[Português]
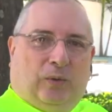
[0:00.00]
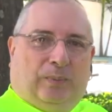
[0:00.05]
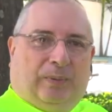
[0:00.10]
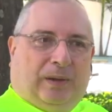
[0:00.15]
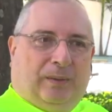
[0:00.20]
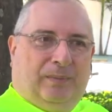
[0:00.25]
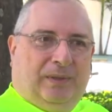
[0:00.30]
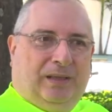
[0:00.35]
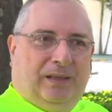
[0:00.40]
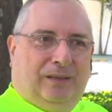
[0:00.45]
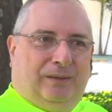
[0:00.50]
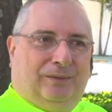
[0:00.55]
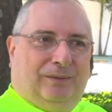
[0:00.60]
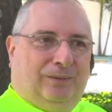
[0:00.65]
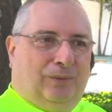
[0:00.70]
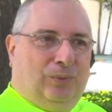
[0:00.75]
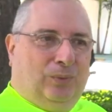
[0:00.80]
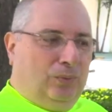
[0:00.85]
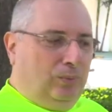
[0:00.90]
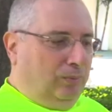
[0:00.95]
para mim,
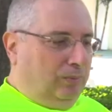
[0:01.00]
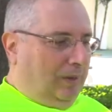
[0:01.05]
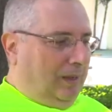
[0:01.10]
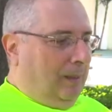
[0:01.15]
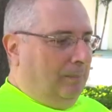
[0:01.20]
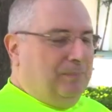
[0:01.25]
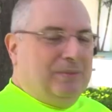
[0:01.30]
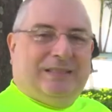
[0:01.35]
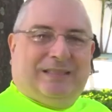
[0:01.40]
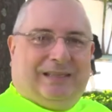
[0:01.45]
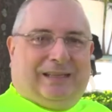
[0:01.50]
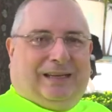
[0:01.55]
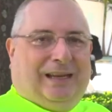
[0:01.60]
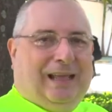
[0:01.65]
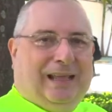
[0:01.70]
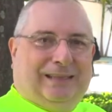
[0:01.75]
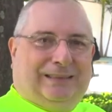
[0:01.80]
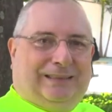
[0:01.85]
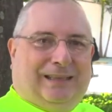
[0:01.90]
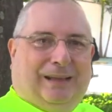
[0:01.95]
o, a
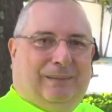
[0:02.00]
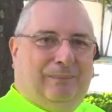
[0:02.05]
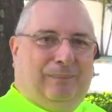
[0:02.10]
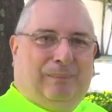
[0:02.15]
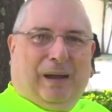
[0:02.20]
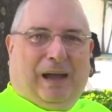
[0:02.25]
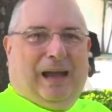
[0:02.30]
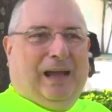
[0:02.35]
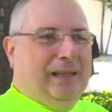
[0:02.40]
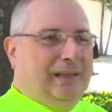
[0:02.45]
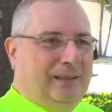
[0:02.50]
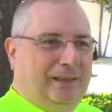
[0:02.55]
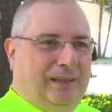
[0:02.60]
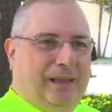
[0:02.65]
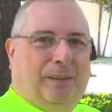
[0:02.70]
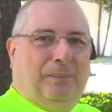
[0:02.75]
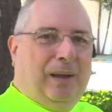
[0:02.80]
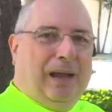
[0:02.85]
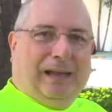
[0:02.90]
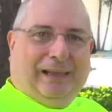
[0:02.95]
bicicleta, a bike,
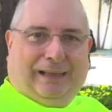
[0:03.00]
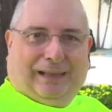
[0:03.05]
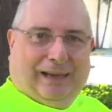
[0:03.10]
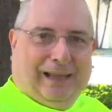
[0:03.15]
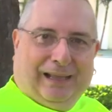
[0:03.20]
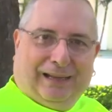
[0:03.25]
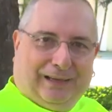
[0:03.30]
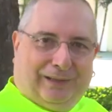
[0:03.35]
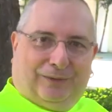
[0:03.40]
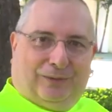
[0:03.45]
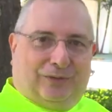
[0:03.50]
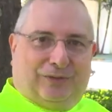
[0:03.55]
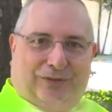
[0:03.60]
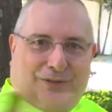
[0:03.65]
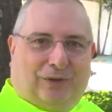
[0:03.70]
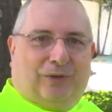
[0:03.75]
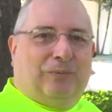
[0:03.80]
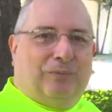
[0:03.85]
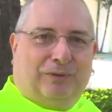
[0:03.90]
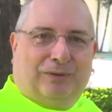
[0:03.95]
a magrela, não
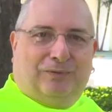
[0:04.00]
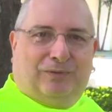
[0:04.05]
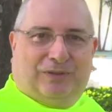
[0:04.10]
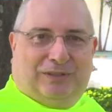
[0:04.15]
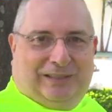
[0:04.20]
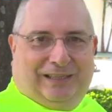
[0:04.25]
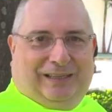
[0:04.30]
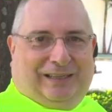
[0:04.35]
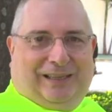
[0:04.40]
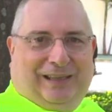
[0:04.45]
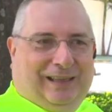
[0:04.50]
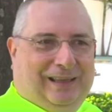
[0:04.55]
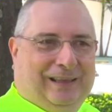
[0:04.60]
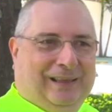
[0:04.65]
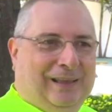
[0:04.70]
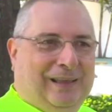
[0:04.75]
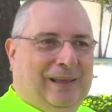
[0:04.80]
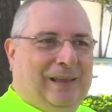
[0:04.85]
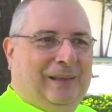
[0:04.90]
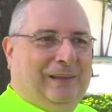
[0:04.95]
sei como que você quer
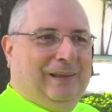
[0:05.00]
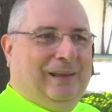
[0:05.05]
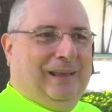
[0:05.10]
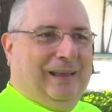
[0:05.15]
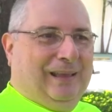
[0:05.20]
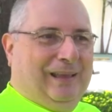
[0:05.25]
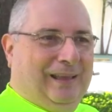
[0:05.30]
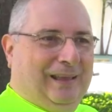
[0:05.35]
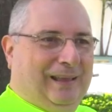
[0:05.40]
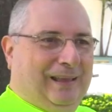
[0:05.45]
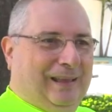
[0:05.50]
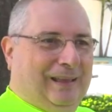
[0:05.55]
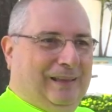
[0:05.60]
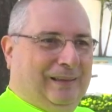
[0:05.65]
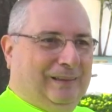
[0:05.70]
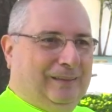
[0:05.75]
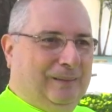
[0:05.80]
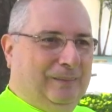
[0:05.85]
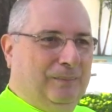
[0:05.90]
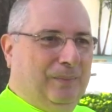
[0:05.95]
é, é,
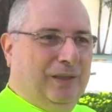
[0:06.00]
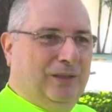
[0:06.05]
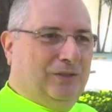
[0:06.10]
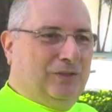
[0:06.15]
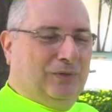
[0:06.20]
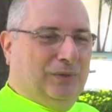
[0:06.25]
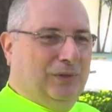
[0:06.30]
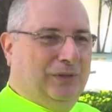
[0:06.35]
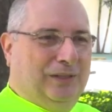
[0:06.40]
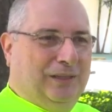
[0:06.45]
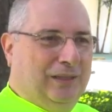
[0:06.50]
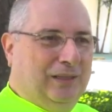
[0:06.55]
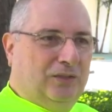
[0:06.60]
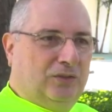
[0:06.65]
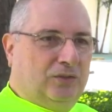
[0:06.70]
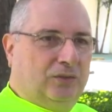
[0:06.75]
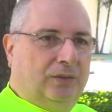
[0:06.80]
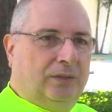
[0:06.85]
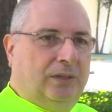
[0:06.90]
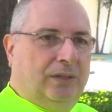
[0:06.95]
que mencione
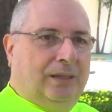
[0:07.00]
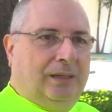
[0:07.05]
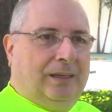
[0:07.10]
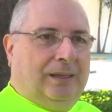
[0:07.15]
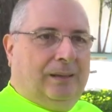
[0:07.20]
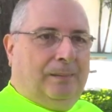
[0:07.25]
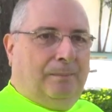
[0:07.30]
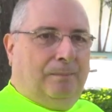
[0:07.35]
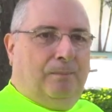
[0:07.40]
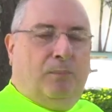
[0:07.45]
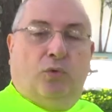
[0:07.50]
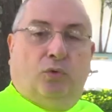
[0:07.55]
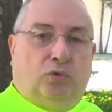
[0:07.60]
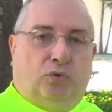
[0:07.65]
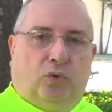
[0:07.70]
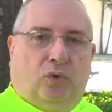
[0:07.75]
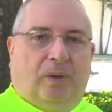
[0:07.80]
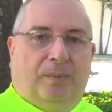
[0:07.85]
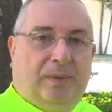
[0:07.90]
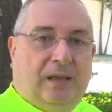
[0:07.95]
isso,
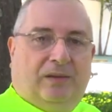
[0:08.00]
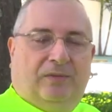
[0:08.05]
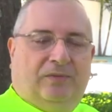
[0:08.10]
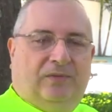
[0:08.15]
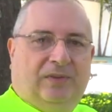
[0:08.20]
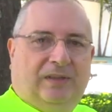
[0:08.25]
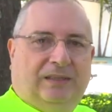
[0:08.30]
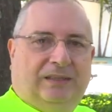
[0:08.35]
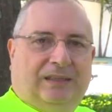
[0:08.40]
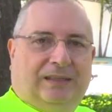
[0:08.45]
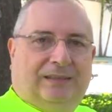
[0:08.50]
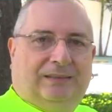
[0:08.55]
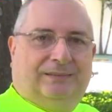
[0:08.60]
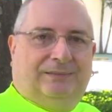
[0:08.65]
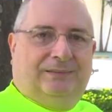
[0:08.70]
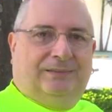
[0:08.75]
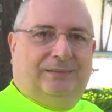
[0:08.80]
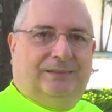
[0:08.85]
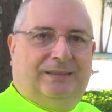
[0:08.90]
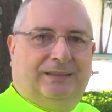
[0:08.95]
mudou a minha vida
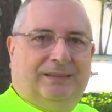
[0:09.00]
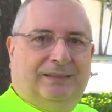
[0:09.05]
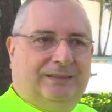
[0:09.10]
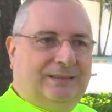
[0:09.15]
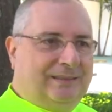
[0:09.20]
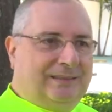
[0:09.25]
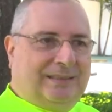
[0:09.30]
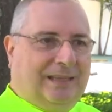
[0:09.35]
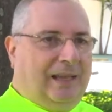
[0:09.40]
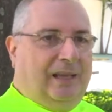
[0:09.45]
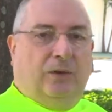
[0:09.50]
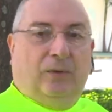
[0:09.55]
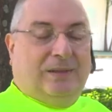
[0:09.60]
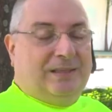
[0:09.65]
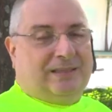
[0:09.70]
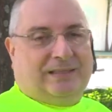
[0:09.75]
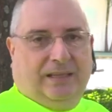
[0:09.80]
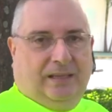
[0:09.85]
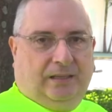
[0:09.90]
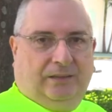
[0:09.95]
de zero a
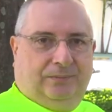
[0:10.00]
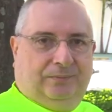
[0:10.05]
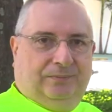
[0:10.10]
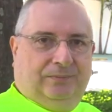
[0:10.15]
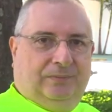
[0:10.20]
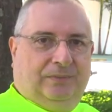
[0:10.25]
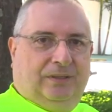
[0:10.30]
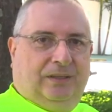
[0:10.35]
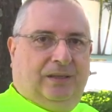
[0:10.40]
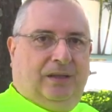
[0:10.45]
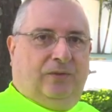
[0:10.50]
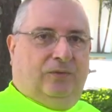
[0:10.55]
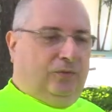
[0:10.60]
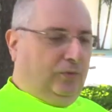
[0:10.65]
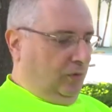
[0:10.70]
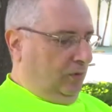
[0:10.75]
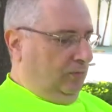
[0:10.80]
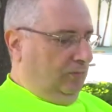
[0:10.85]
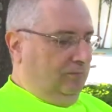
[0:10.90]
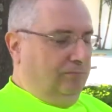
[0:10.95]
100.
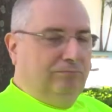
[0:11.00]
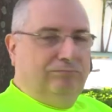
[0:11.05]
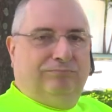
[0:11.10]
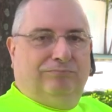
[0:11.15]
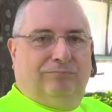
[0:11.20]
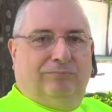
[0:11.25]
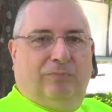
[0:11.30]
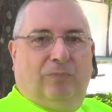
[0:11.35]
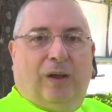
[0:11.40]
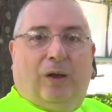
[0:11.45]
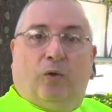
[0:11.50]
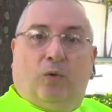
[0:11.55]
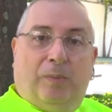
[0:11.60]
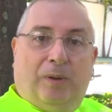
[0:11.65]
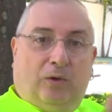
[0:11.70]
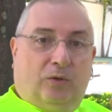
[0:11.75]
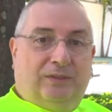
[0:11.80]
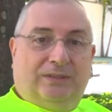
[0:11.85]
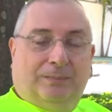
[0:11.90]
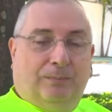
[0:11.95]
Foi um, uma, alguma
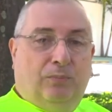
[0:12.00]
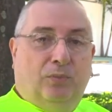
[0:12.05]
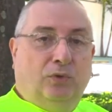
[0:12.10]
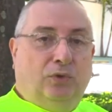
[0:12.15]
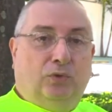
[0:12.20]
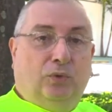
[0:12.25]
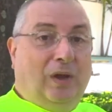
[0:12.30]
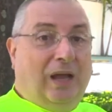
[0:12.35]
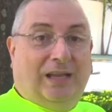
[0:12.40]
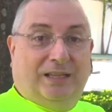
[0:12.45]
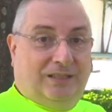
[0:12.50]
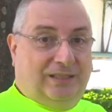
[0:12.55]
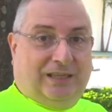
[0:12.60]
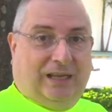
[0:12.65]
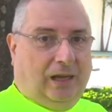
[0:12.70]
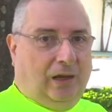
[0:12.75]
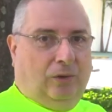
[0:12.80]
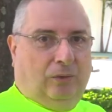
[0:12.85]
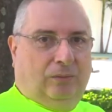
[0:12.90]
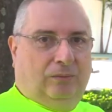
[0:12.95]
coisa muito
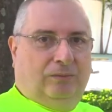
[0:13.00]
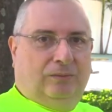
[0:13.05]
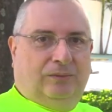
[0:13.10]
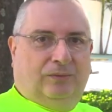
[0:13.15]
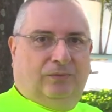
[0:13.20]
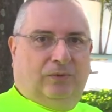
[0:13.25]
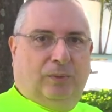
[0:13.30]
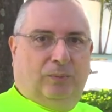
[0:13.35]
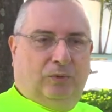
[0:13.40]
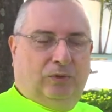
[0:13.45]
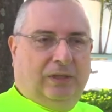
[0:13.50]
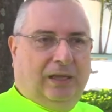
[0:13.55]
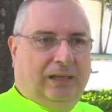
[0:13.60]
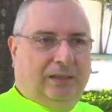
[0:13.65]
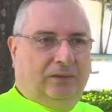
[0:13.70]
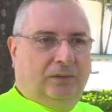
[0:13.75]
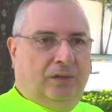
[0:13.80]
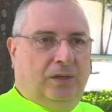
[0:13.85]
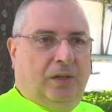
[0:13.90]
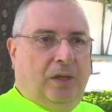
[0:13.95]
radical que foi
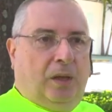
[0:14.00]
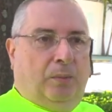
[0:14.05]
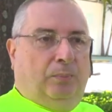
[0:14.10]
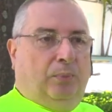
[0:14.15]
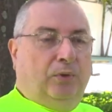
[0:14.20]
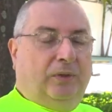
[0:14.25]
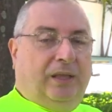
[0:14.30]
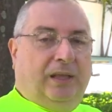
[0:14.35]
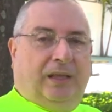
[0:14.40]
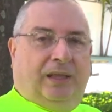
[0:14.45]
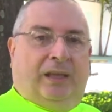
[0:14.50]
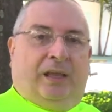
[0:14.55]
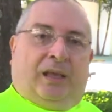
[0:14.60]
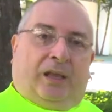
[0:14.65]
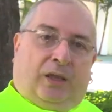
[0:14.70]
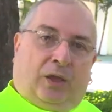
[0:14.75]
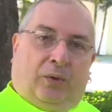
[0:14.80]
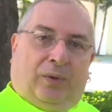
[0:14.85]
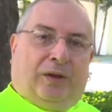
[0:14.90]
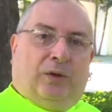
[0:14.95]
mudado. Por quê?
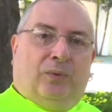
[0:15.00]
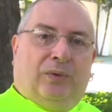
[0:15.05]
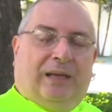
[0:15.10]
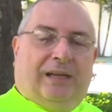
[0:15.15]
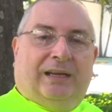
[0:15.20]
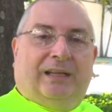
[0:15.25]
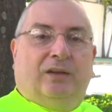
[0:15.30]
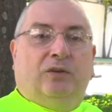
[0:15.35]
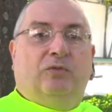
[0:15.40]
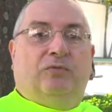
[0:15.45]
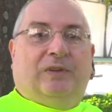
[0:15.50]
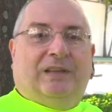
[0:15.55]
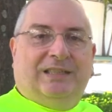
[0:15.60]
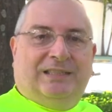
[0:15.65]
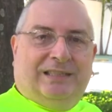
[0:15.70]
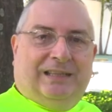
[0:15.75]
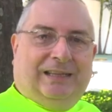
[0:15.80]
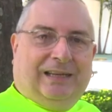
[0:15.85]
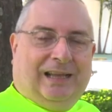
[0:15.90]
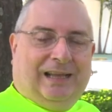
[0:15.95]
Eu era um cara que não
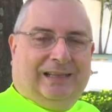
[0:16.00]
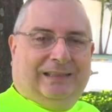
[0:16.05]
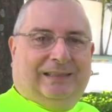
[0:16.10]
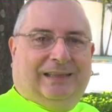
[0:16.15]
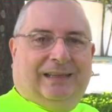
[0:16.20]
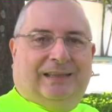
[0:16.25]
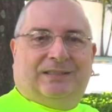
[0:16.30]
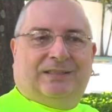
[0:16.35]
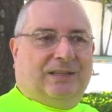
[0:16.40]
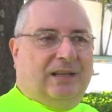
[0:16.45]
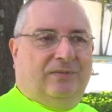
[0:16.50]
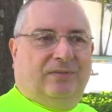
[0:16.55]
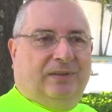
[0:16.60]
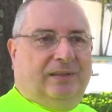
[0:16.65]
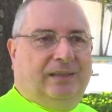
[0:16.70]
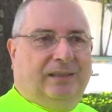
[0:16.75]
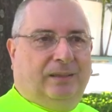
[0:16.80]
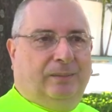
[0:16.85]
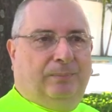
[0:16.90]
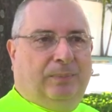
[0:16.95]
fazia nada, achava
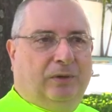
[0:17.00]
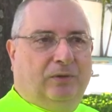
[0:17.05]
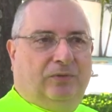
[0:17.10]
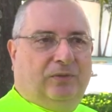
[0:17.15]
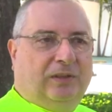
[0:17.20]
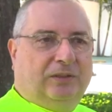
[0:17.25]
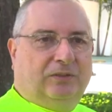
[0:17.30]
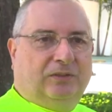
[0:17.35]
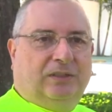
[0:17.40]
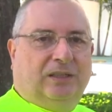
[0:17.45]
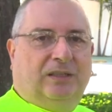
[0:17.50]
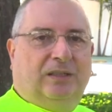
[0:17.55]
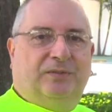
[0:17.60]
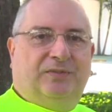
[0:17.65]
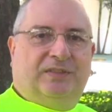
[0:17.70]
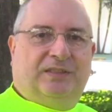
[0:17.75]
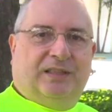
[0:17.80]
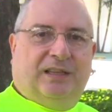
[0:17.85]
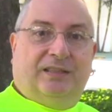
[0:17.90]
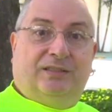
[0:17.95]
que pelo fato da
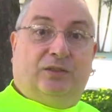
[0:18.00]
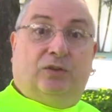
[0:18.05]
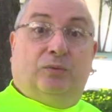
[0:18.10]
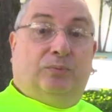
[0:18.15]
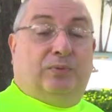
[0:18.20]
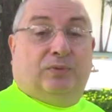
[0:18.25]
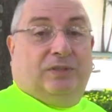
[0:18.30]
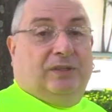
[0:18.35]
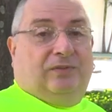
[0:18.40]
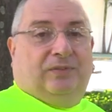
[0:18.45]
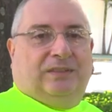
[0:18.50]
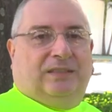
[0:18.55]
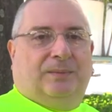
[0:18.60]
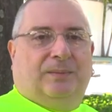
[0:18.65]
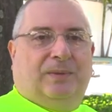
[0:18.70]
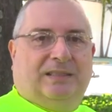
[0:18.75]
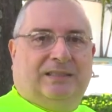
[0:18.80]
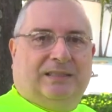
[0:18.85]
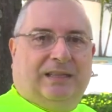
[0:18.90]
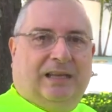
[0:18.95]
deficiência eu não podia fazer
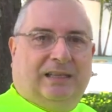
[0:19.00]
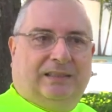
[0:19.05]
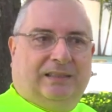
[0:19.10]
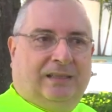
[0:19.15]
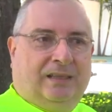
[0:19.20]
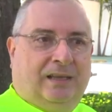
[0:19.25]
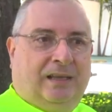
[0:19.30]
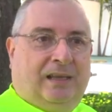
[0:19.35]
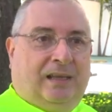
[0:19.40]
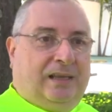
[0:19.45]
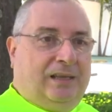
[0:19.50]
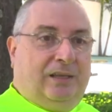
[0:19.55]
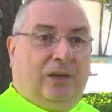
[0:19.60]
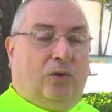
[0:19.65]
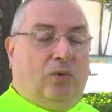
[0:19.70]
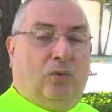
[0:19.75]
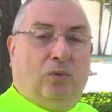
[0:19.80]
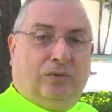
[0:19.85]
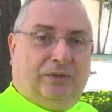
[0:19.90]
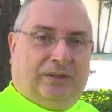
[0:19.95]
mais nada. E ao
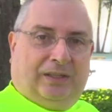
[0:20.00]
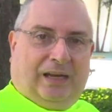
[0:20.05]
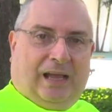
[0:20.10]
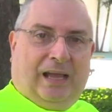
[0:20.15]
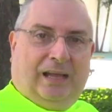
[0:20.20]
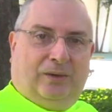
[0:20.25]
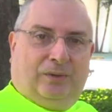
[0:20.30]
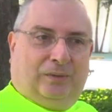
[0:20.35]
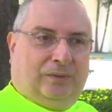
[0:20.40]
contrário,